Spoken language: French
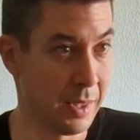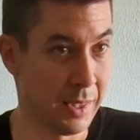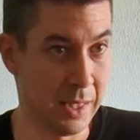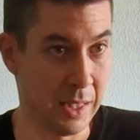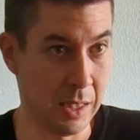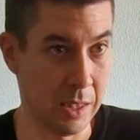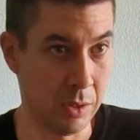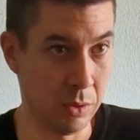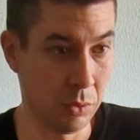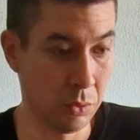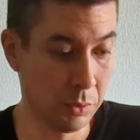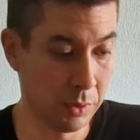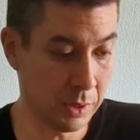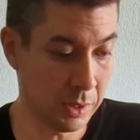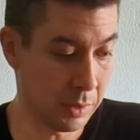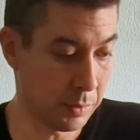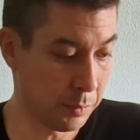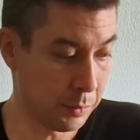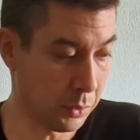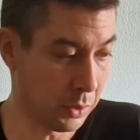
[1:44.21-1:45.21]
Il n'y a
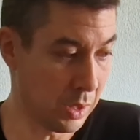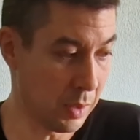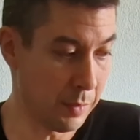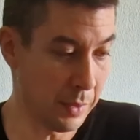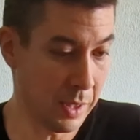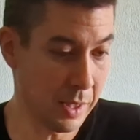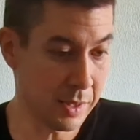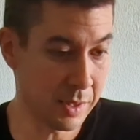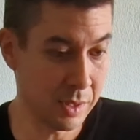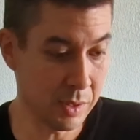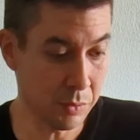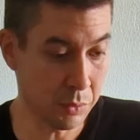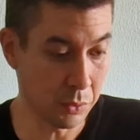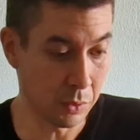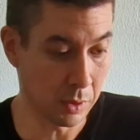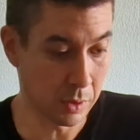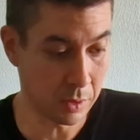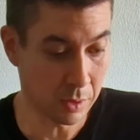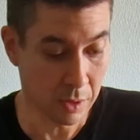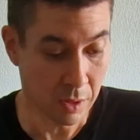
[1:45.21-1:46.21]
aucun problème à ce
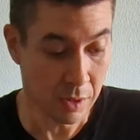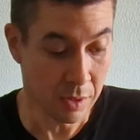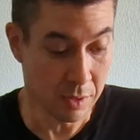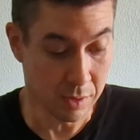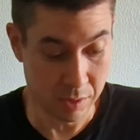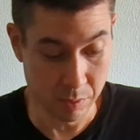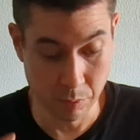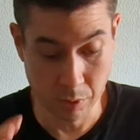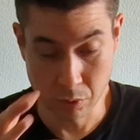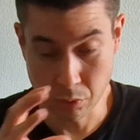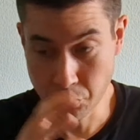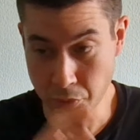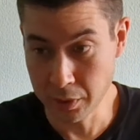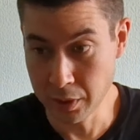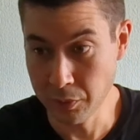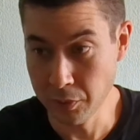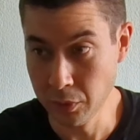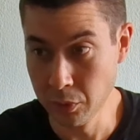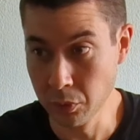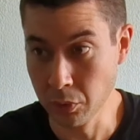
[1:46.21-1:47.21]
niveau-là. C'est moi je fais
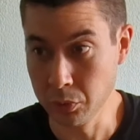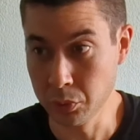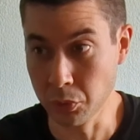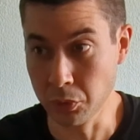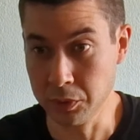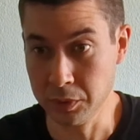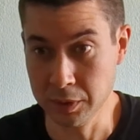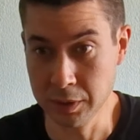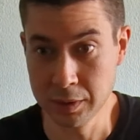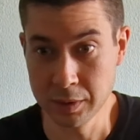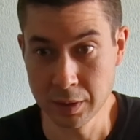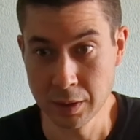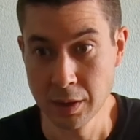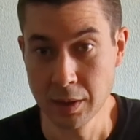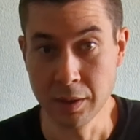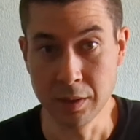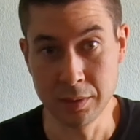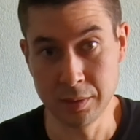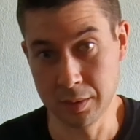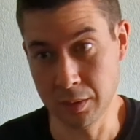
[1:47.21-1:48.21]
des vidéos sur le site,
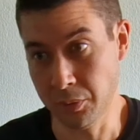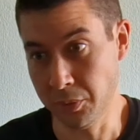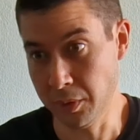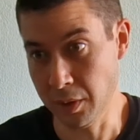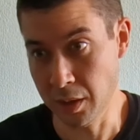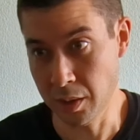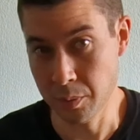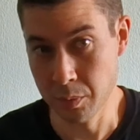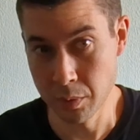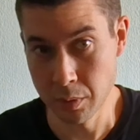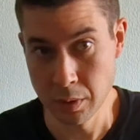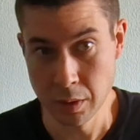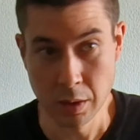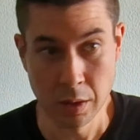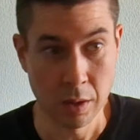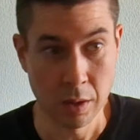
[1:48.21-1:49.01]
c'est fiable.